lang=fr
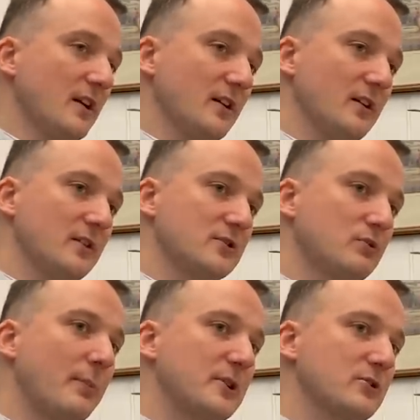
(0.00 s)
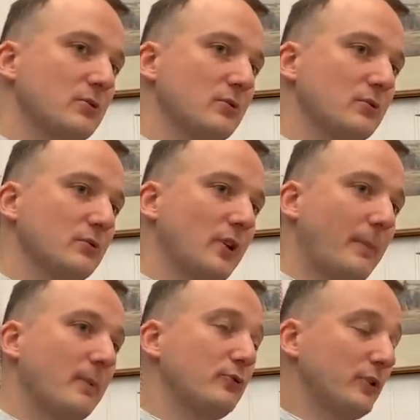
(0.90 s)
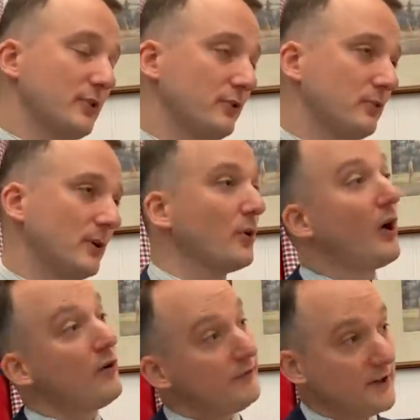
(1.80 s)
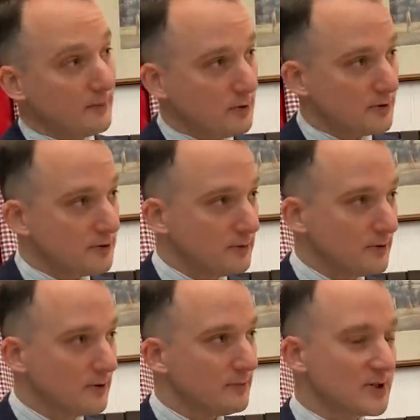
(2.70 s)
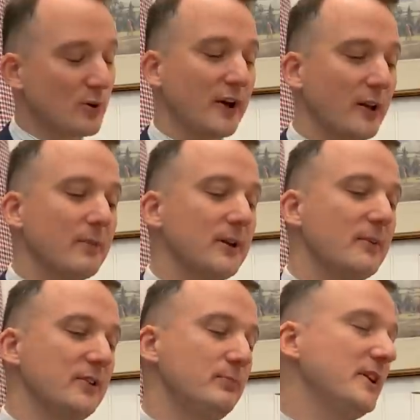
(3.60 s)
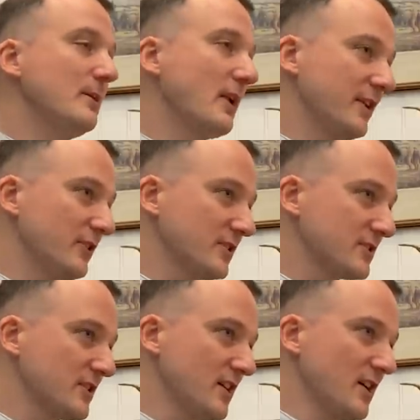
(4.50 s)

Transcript: Euh, soit parce qu'on n'a pas besoin de costume et qu'on a envie d'un beau costume, parce qu'on regarde Mad Men ou Peaky Blinders,